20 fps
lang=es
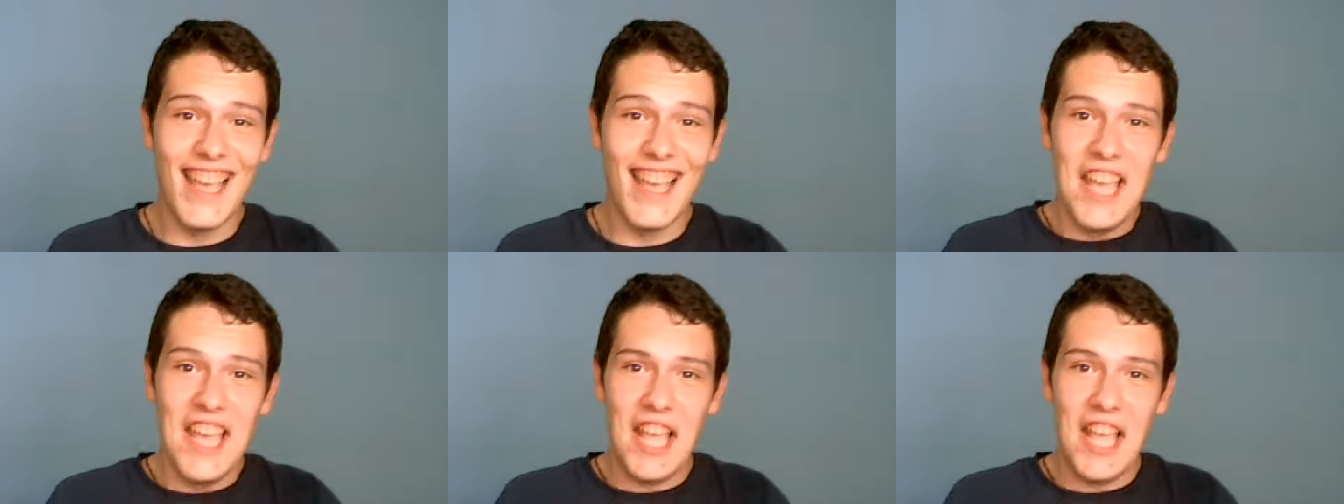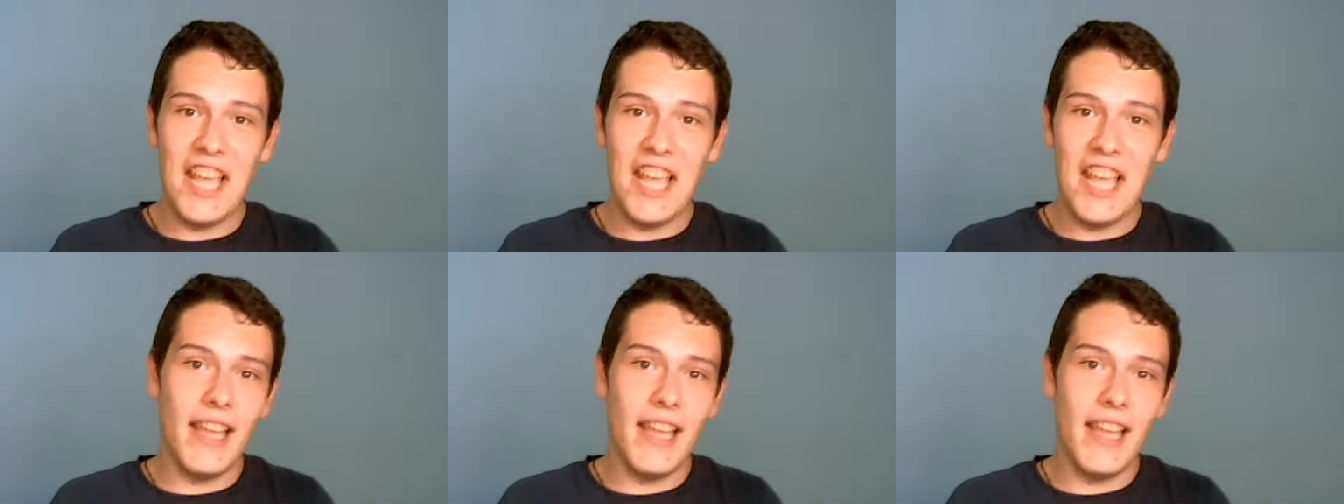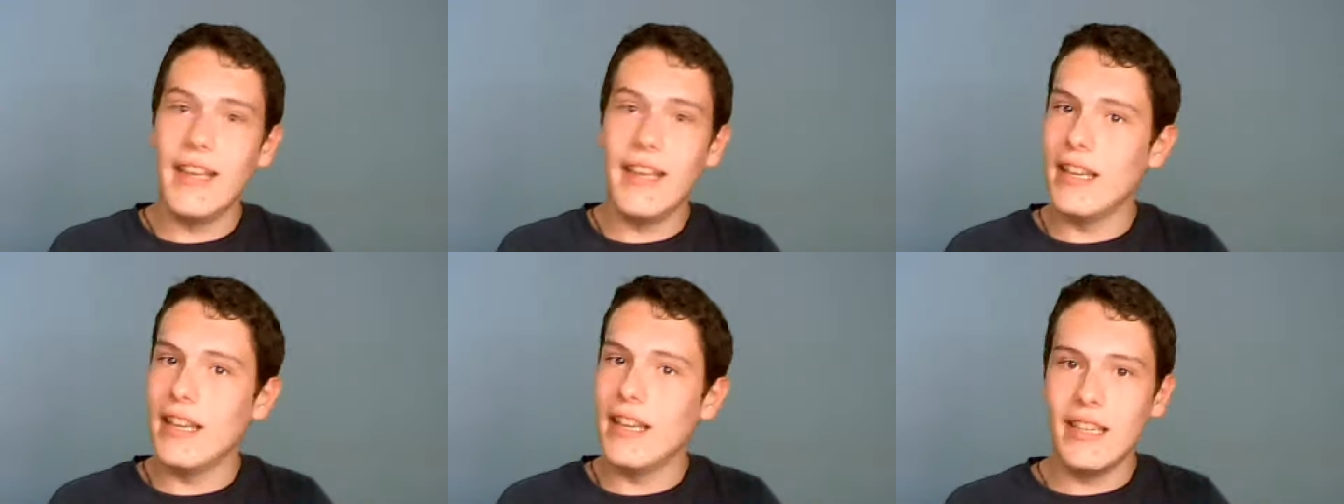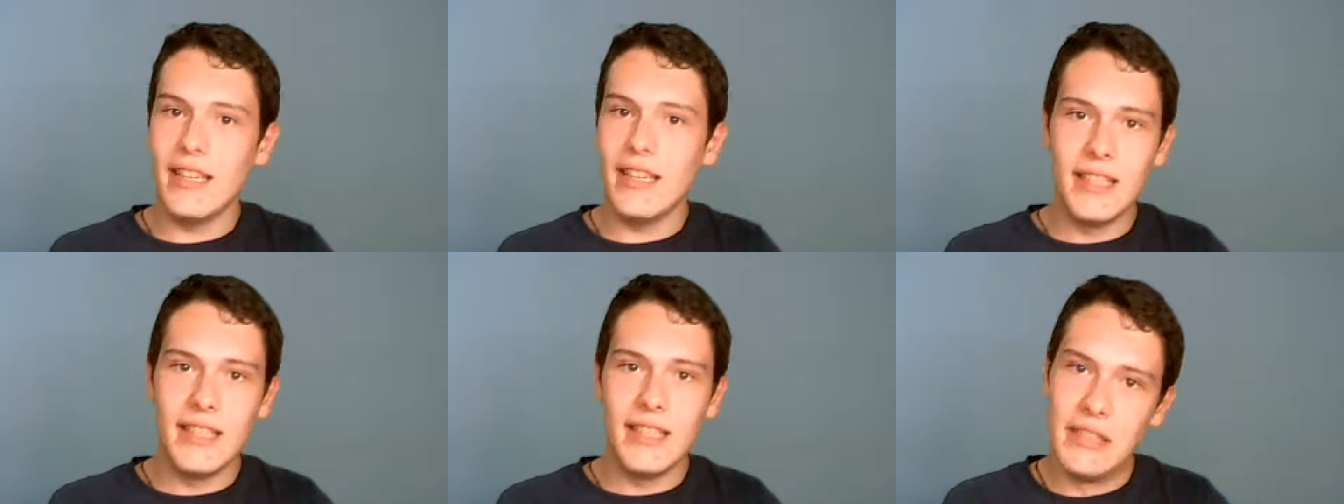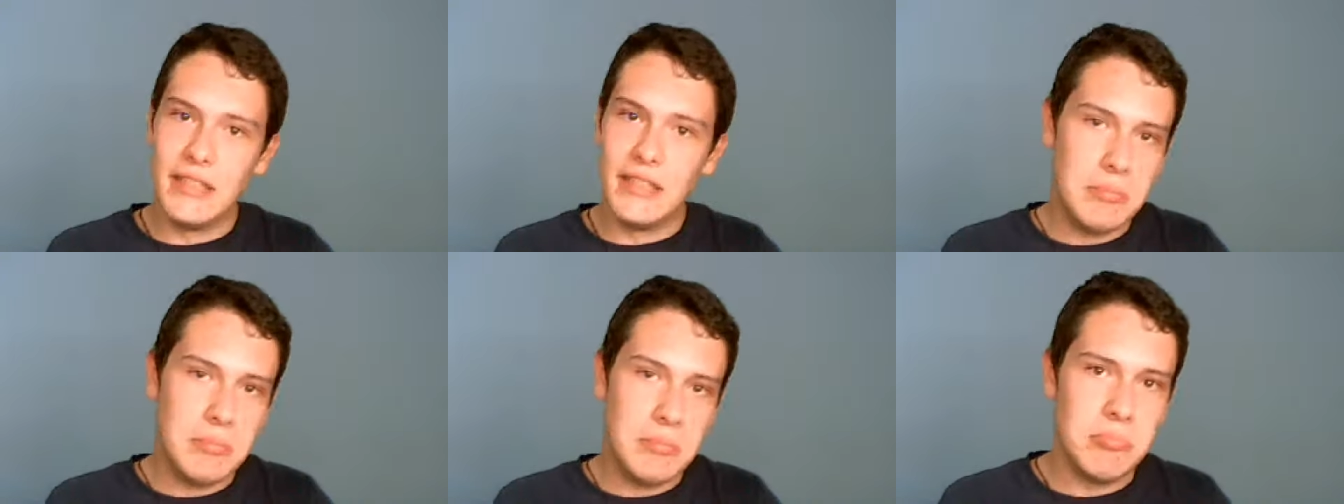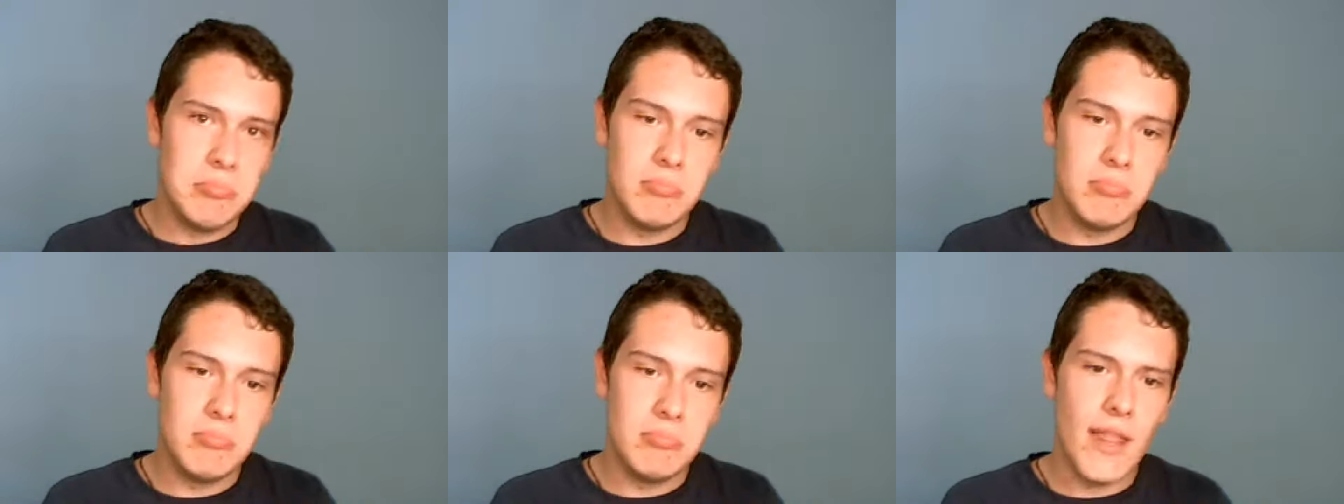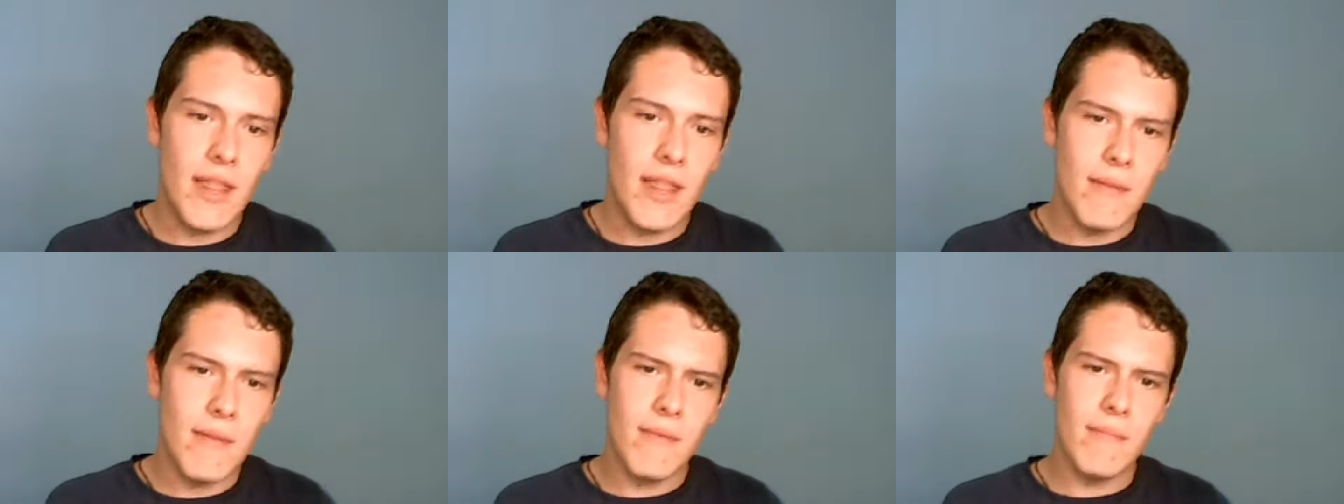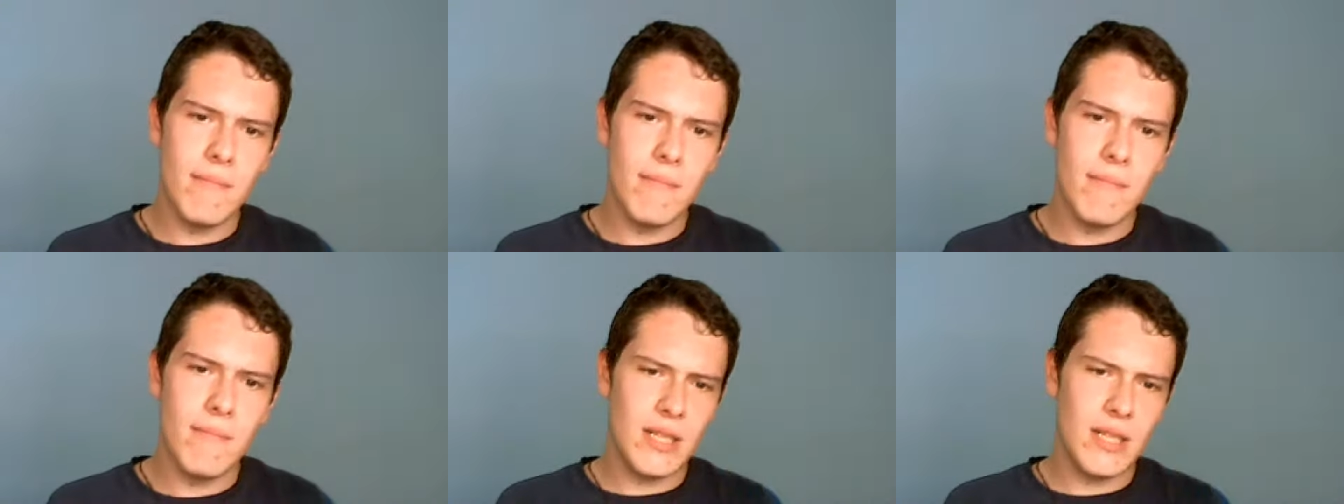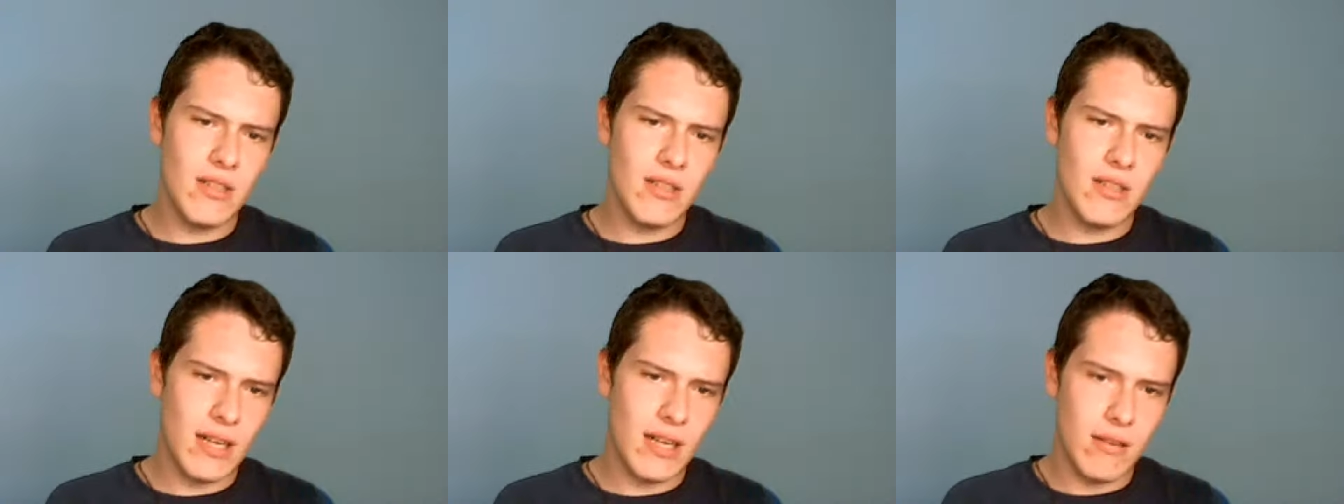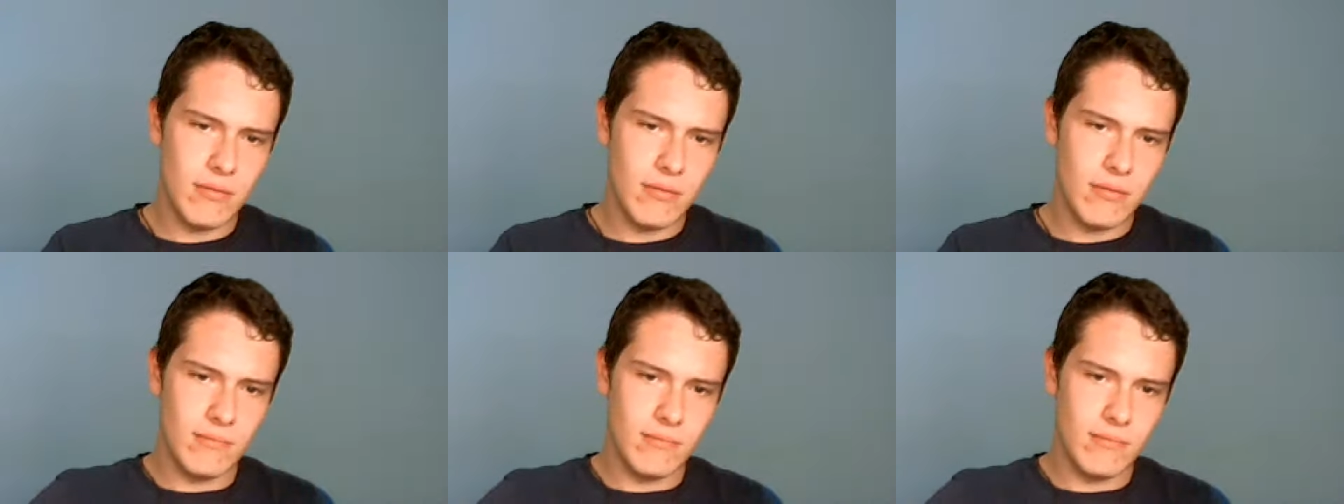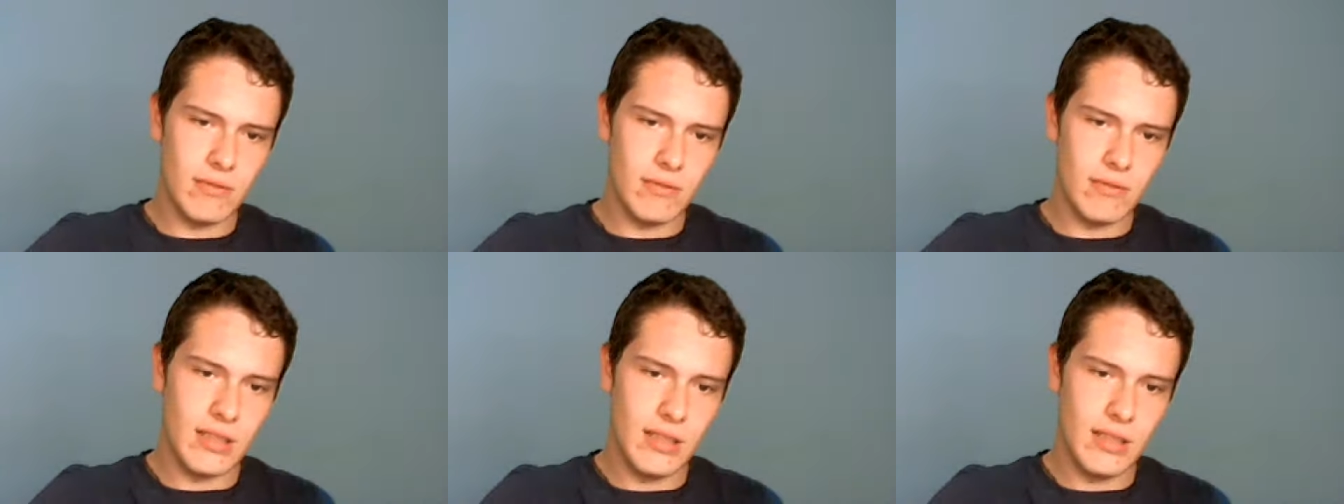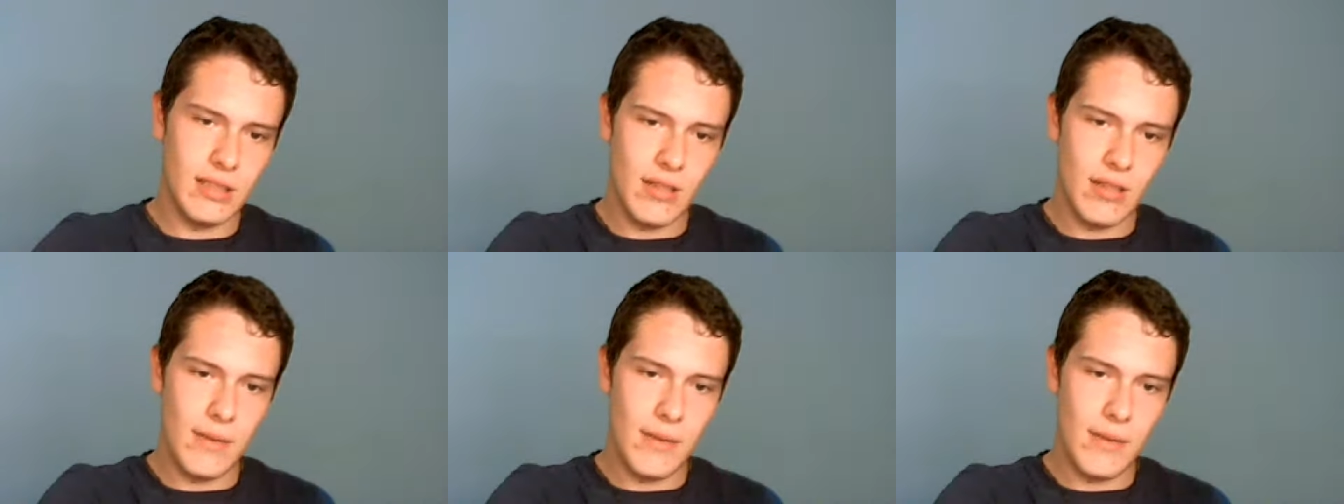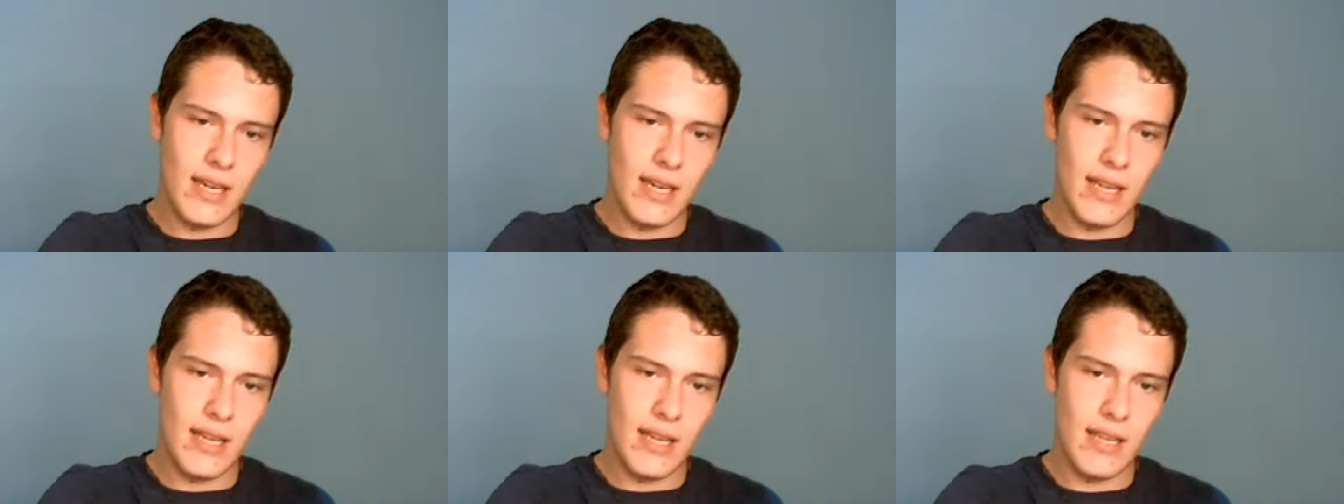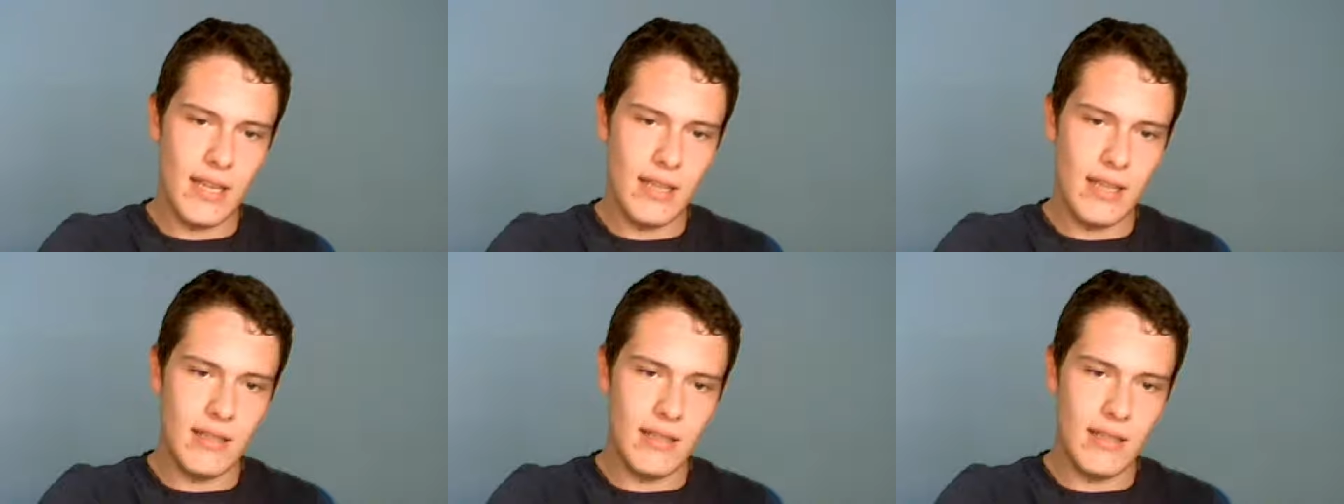y se me hace demasiado raro que tengo que mirar ahí.